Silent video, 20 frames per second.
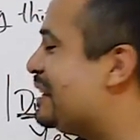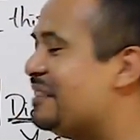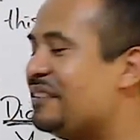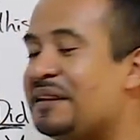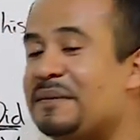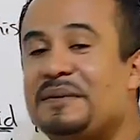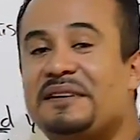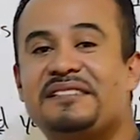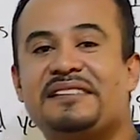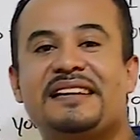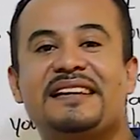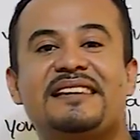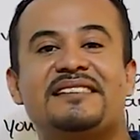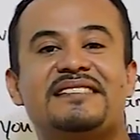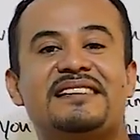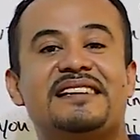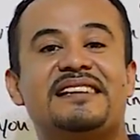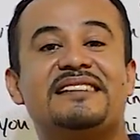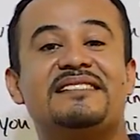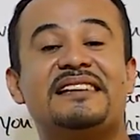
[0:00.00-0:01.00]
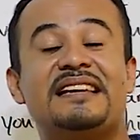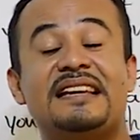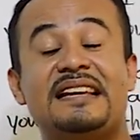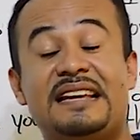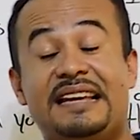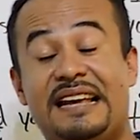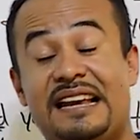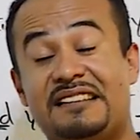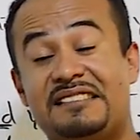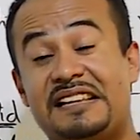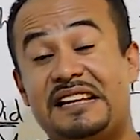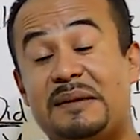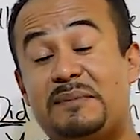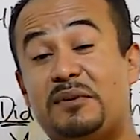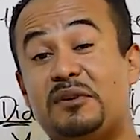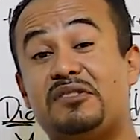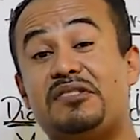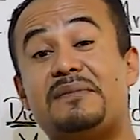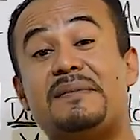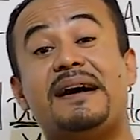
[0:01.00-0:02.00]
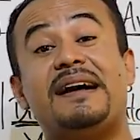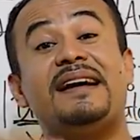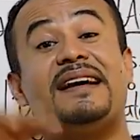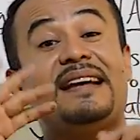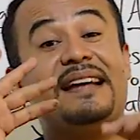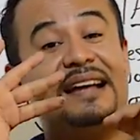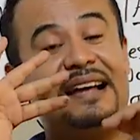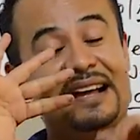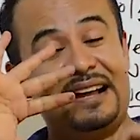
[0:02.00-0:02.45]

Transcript: me resta más que decirles que hasta la próxima.